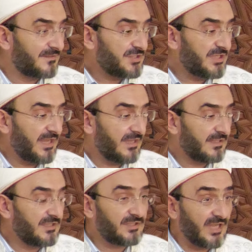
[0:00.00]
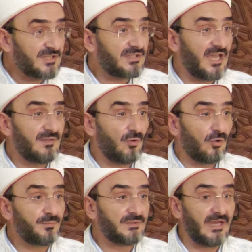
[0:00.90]
işte ihtiyaç sahibi
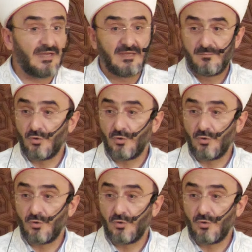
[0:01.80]
olup da